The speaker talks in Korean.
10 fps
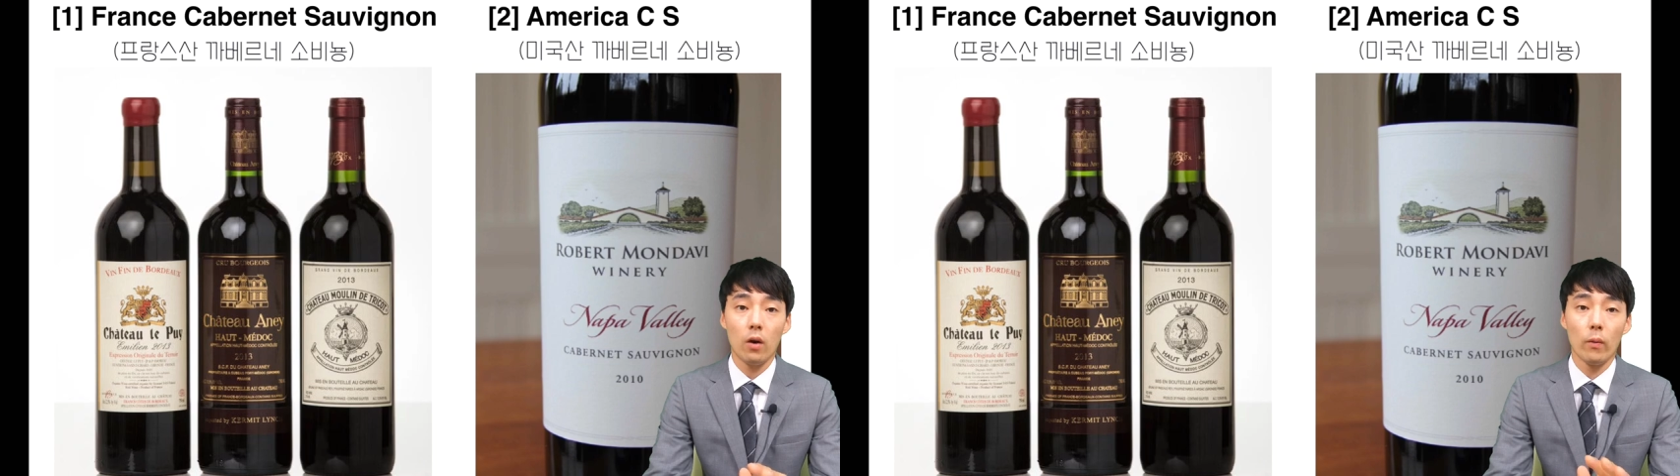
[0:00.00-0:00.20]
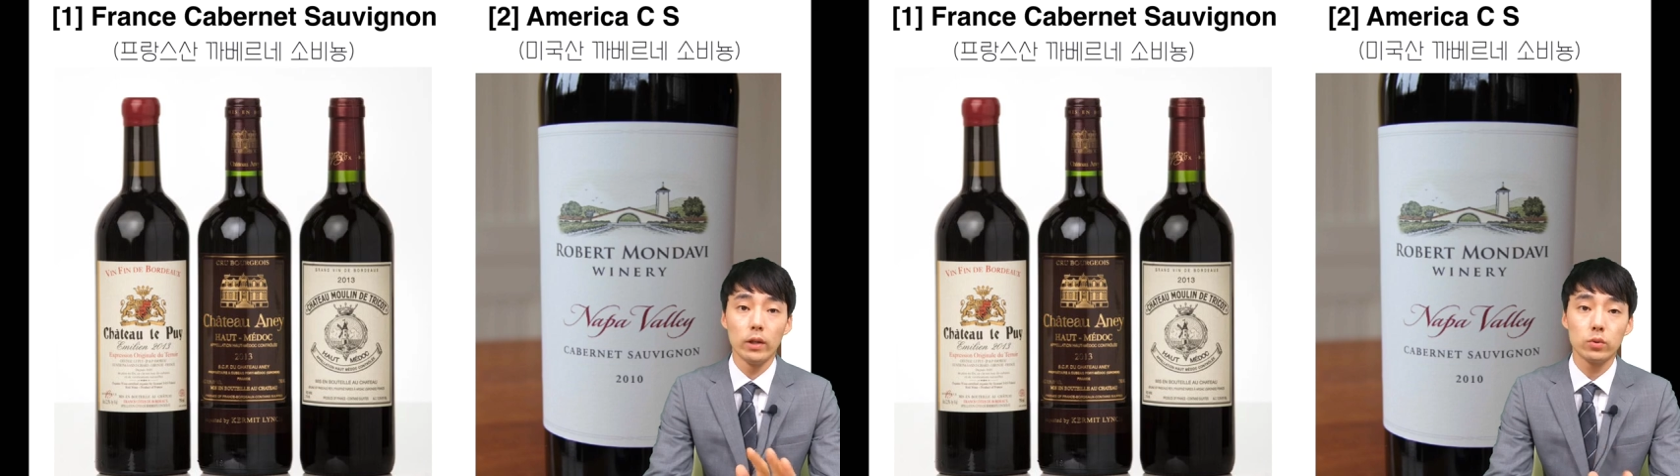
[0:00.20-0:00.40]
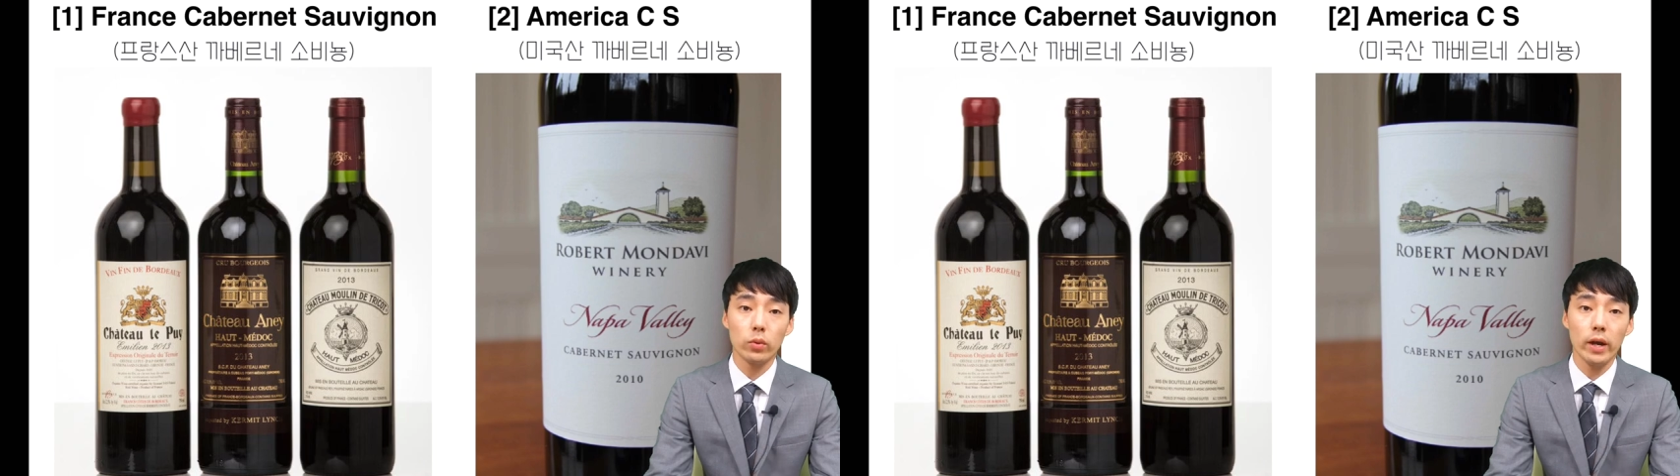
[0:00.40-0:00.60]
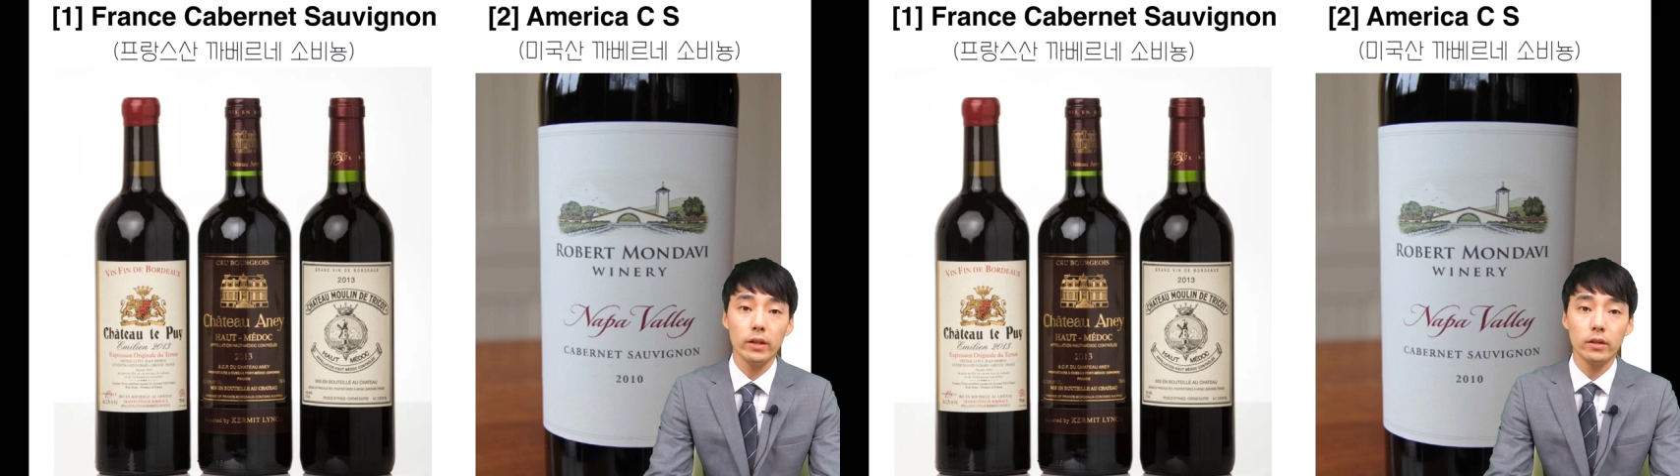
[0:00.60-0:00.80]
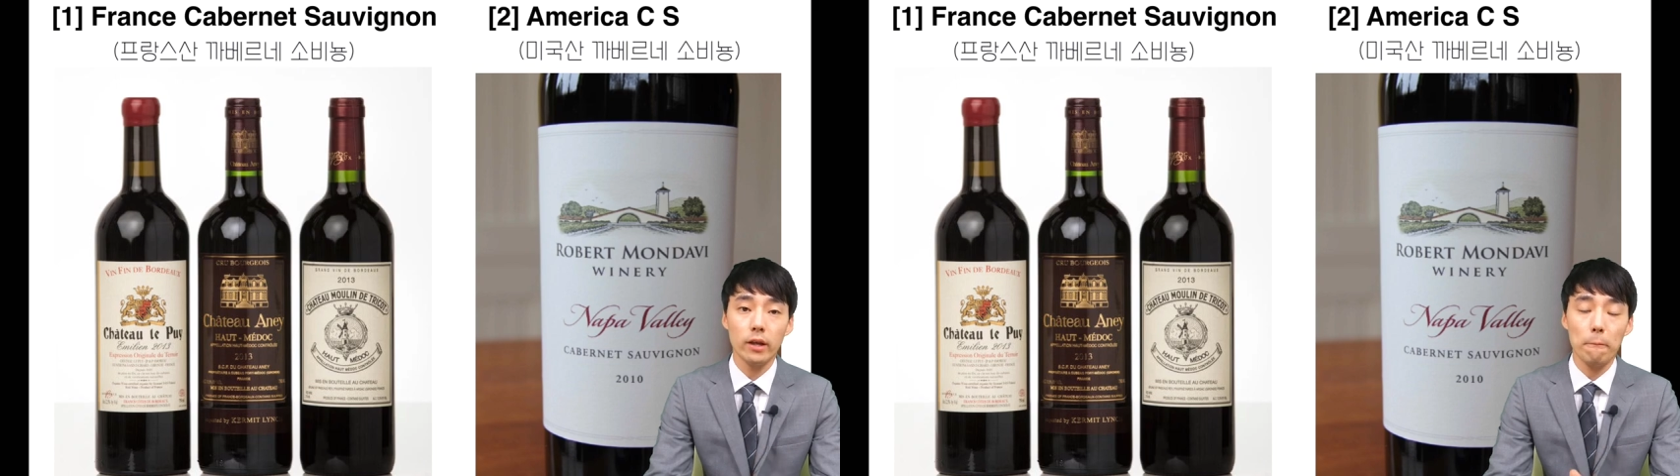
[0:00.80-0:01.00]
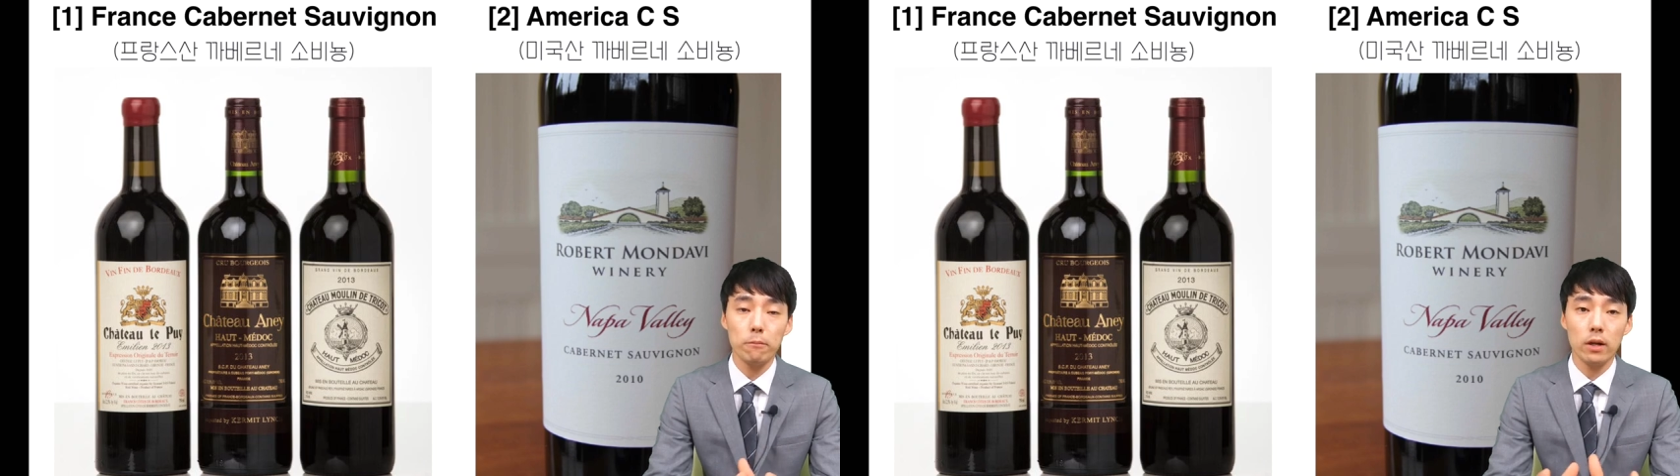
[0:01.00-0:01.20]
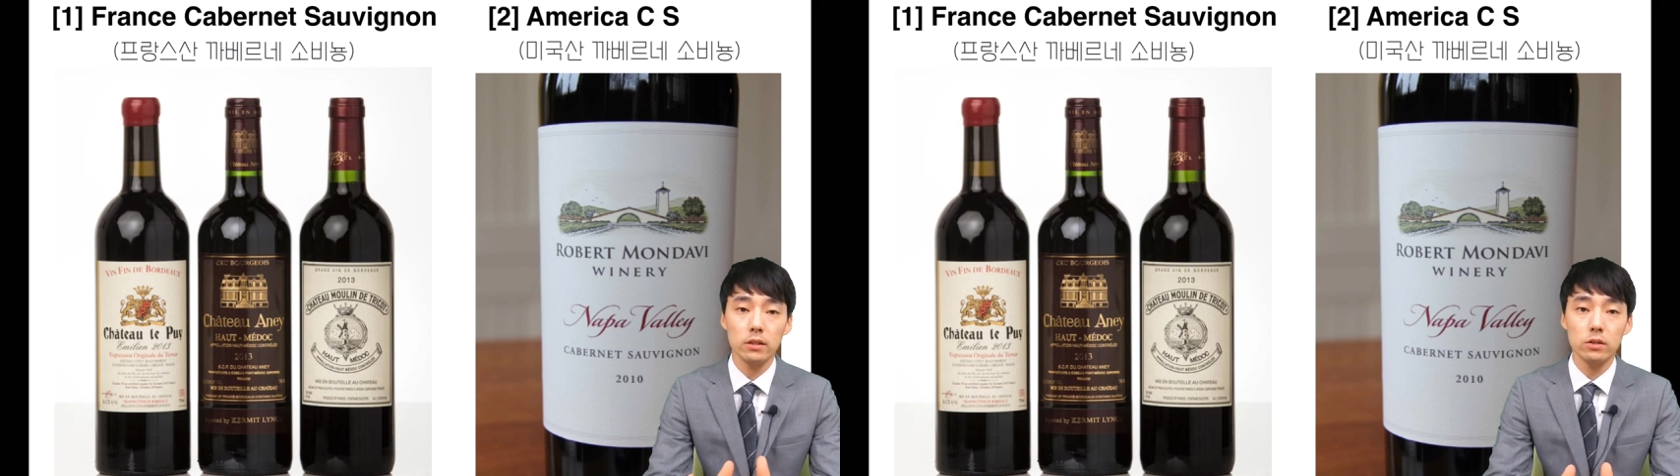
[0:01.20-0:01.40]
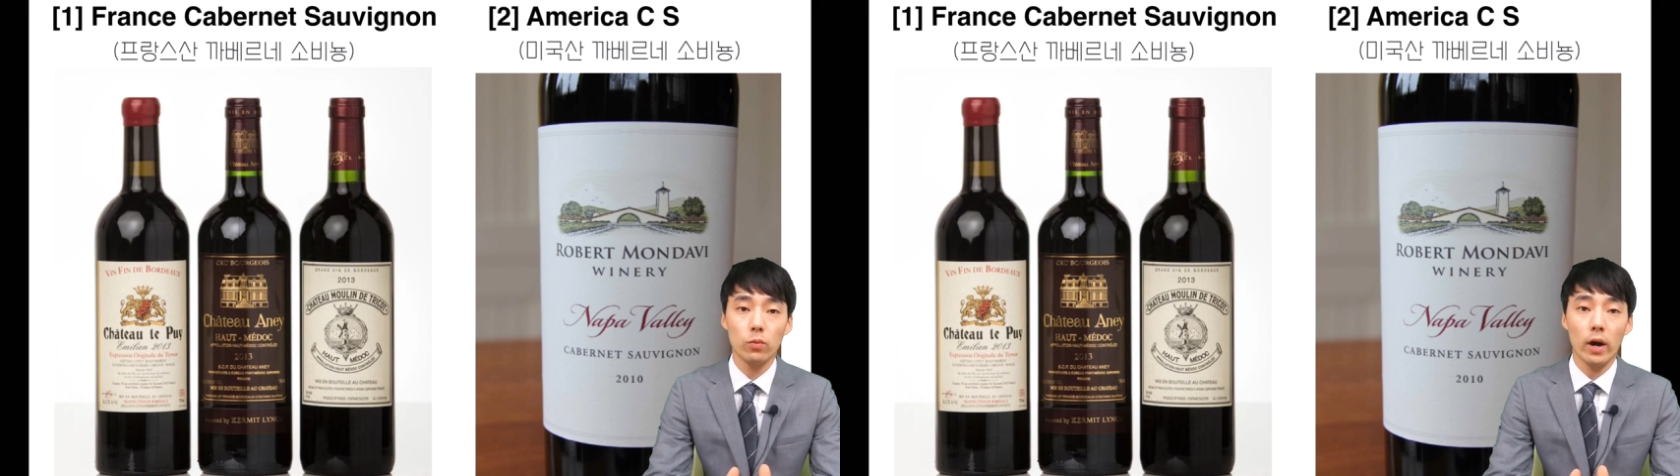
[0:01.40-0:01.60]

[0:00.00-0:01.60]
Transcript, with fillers: 어, 왼쪽에 있는 게 프랑스